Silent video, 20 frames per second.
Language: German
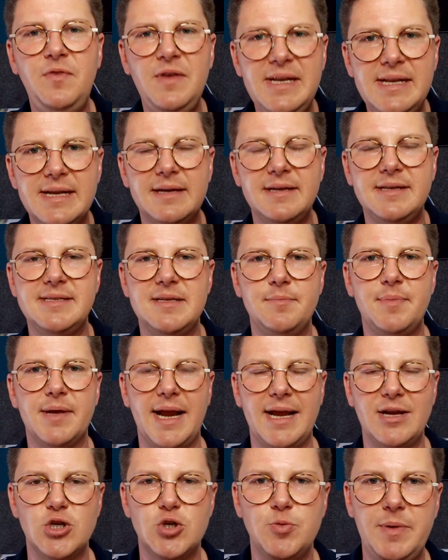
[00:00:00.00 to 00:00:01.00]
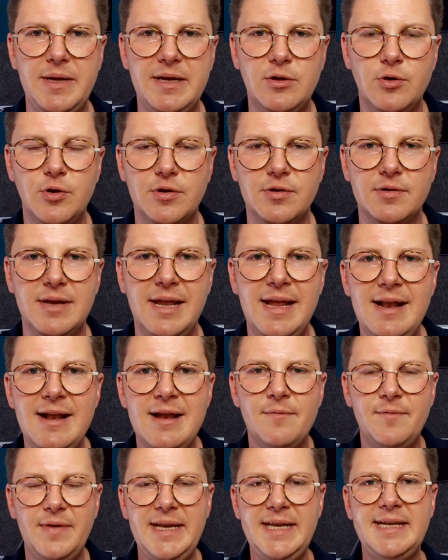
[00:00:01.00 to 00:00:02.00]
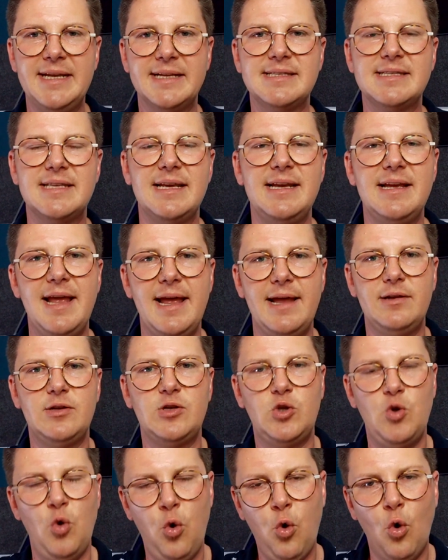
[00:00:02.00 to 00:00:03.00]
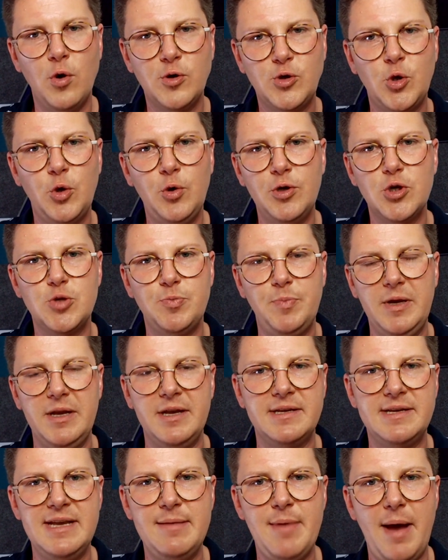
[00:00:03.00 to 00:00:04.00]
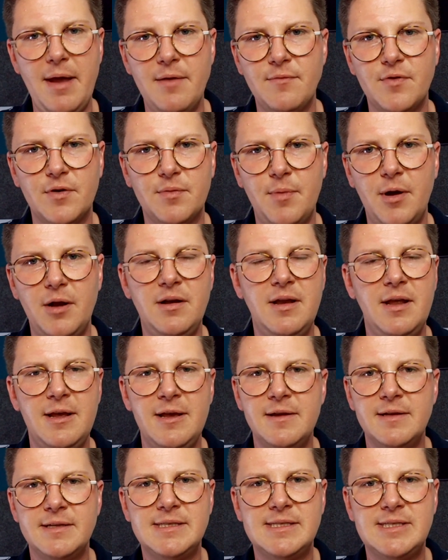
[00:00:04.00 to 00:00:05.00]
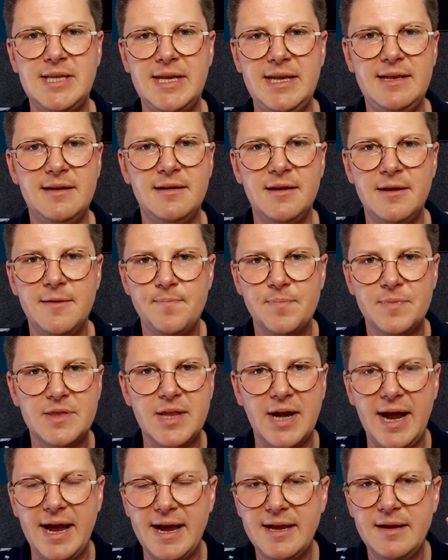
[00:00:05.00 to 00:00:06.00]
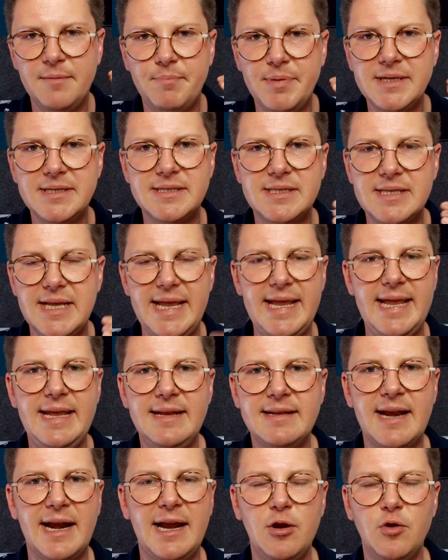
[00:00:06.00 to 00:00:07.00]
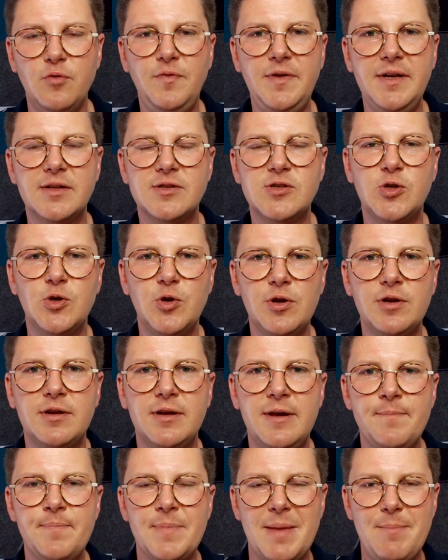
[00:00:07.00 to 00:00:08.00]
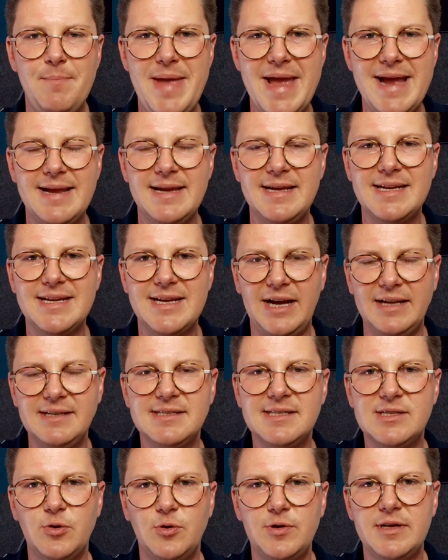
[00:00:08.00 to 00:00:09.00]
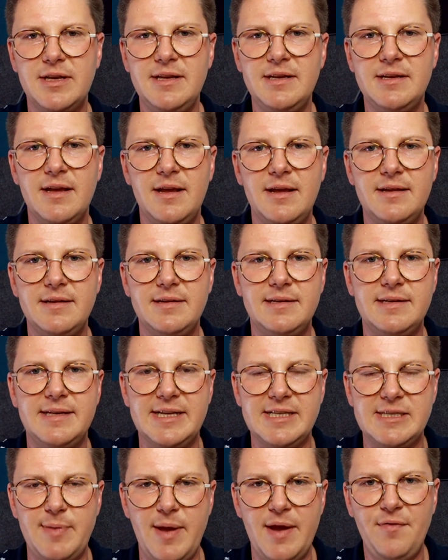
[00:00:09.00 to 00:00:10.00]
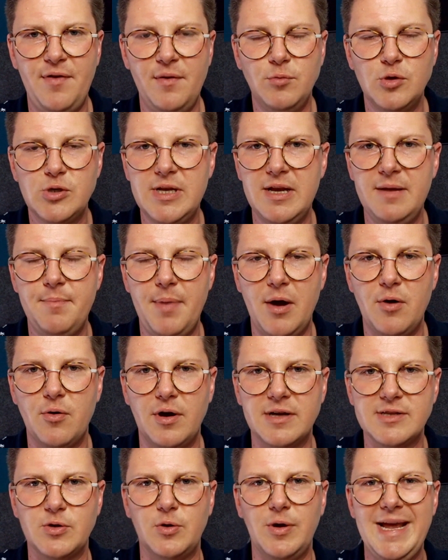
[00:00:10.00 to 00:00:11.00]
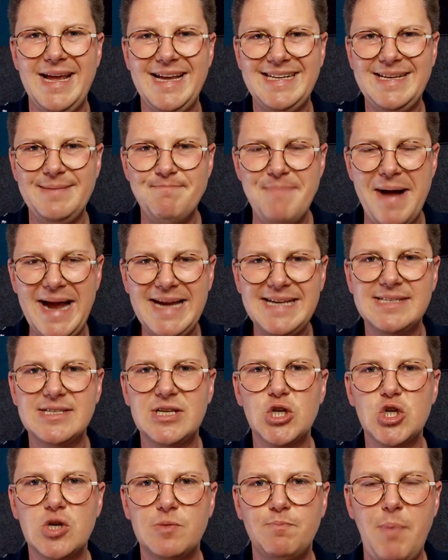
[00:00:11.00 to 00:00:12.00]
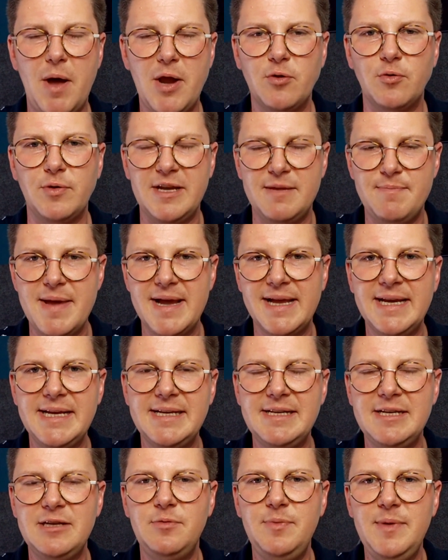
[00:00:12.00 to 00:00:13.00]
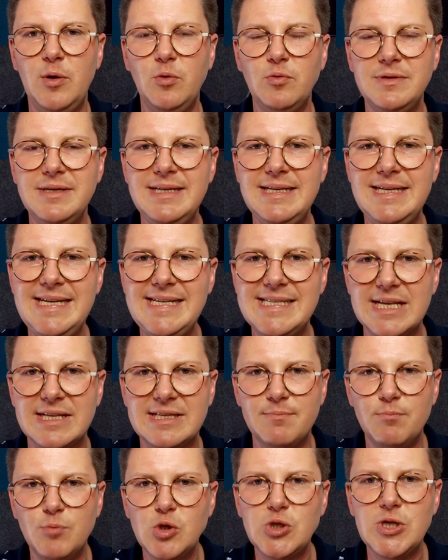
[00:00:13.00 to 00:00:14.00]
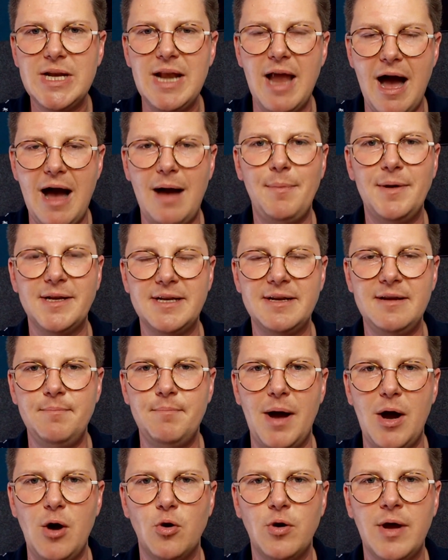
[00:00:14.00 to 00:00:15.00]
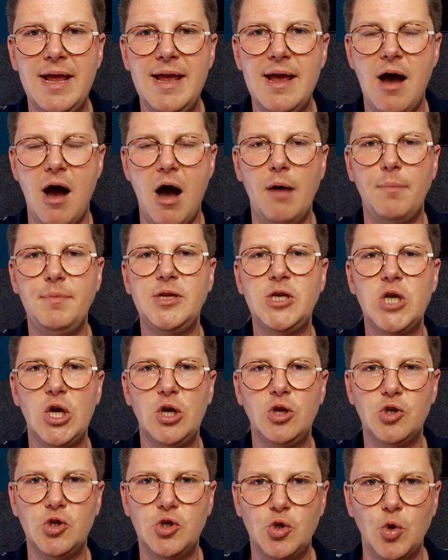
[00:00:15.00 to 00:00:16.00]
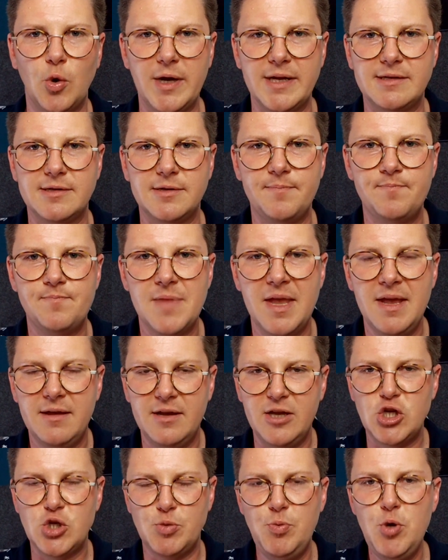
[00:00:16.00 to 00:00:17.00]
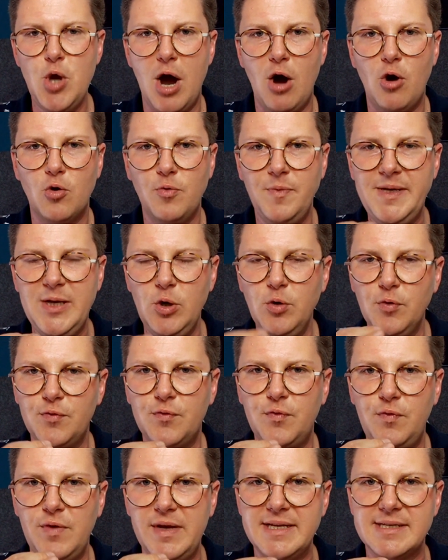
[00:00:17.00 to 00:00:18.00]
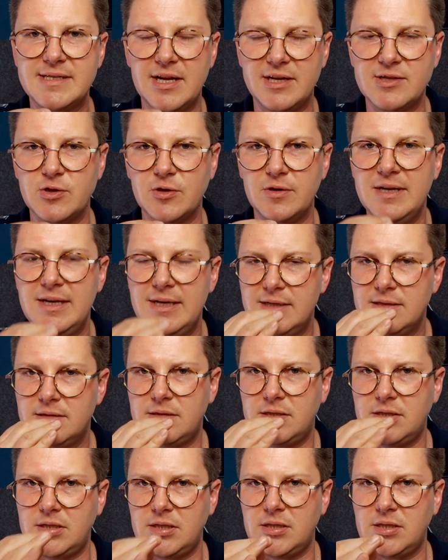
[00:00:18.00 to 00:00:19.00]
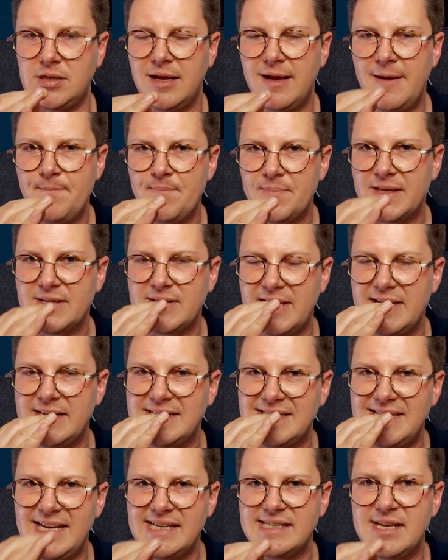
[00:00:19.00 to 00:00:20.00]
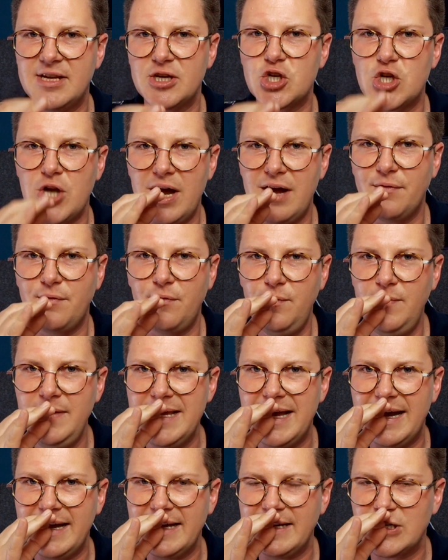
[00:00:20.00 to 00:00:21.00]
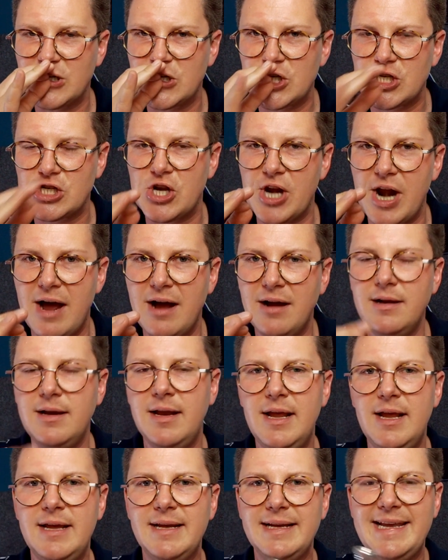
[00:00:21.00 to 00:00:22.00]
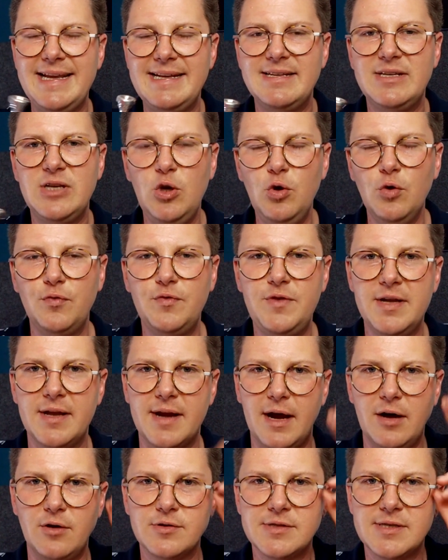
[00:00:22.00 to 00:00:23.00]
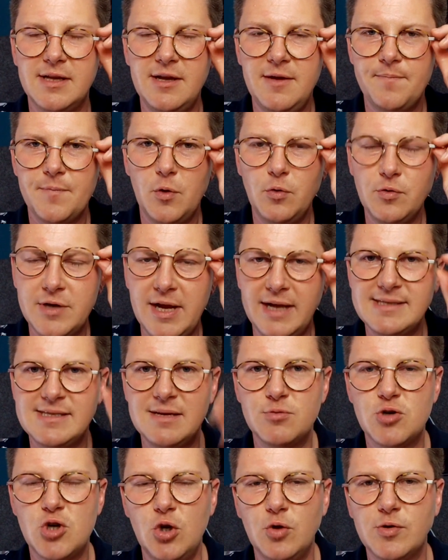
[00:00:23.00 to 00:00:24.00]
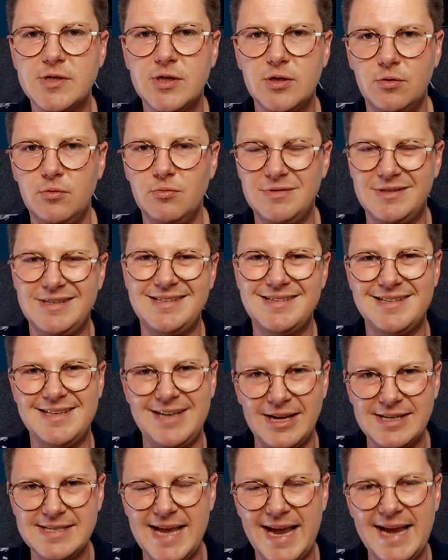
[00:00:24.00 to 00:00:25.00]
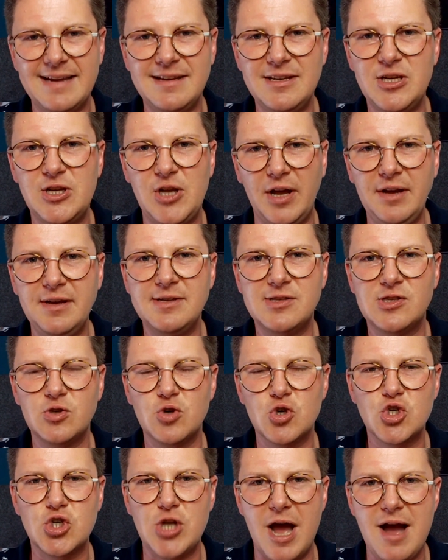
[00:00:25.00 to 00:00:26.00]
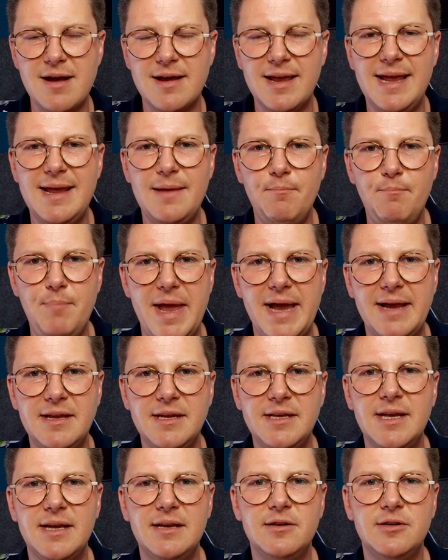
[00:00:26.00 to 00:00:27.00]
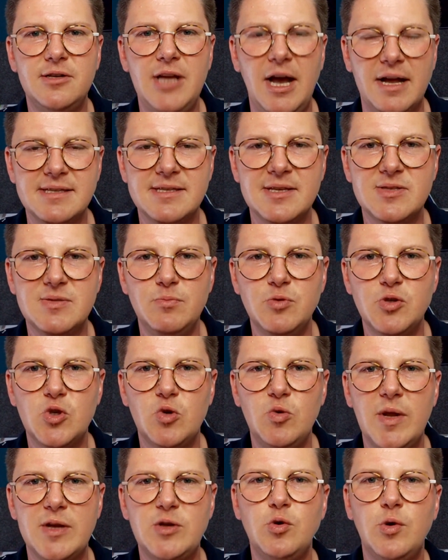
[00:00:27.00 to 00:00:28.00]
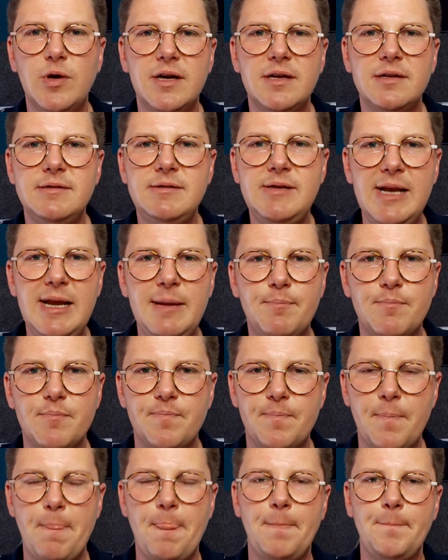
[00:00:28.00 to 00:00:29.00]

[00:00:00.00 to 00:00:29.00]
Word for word: wieder in diesem Bereich spielen können. Wenn ich jetzt hohe Töne spiele, ich nehme einfach mal C3 bis E3 und wieder zurück, merke ich ganz deutlich, den Zwerchfellmuskel im Bauch. Also die meiste Spannung, ich merke richtig, wie unten dieser Muskel arbeitet im Bauch, habe ich dort. Ich spüre auch, wie die Luft fließt. Also das geht sehr, sehr scharf, wie ein Strahl geht die Luft hier raus. Und ganz am Schluss, und das eigentlich gar nicht zu stark, merke ich die Ansatzmuskulatur, die Lippen.